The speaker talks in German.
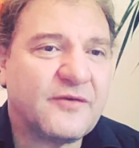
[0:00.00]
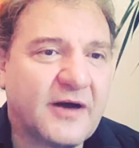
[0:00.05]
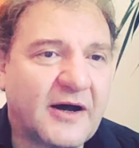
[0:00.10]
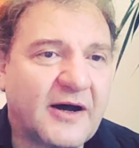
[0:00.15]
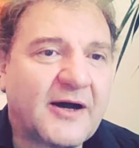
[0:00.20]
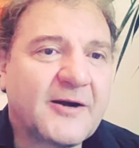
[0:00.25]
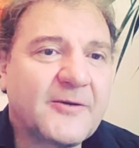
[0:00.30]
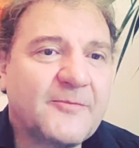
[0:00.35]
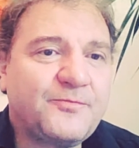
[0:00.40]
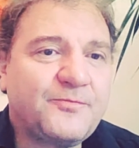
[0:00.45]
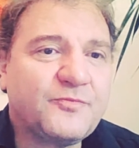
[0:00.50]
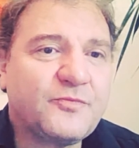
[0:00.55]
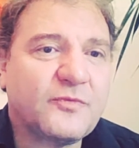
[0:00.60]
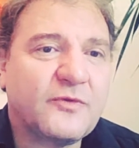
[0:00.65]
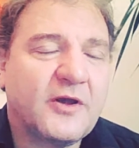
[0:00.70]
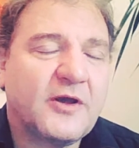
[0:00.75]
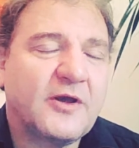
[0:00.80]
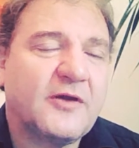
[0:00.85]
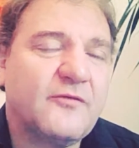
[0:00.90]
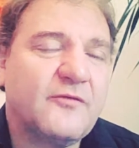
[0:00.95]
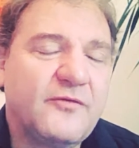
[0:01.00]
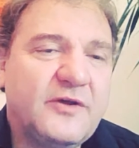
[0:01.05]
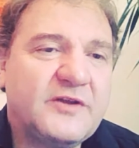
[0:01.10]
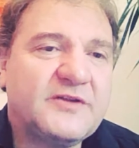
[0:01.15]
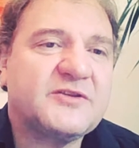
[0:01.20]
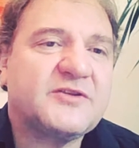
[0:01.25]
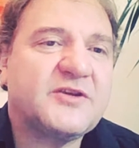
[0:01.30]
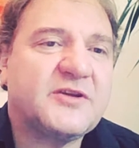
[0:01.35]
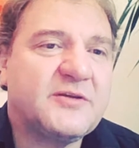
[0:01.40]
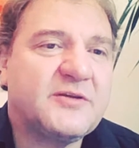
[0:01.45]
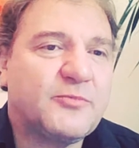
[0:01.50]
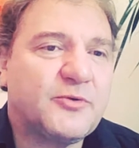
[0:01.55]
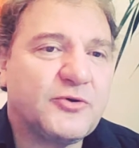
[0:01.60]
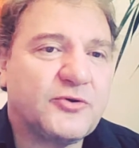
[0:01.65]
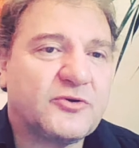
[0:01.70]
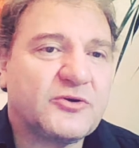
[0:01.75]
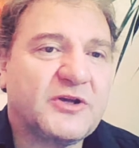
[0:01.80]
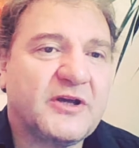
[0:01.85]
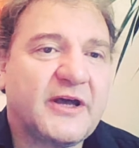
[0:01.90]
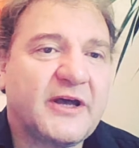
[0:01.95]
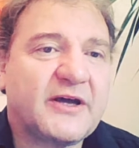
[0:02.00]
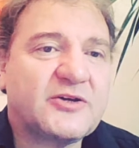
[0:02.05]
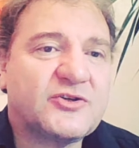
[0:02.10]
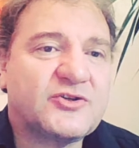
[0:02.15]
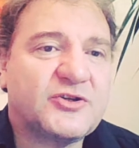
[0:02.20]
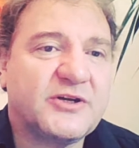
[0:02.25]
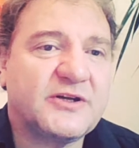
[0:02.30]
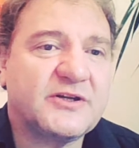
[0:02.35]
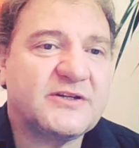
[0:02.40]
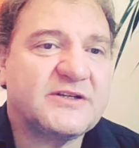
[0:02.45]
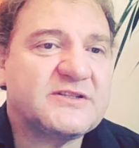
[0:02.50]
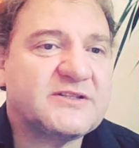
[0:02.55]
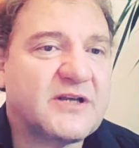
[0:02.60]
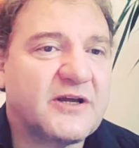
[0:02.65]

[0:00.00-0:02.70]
fragen, wie sind denn die Produkte hergestellt?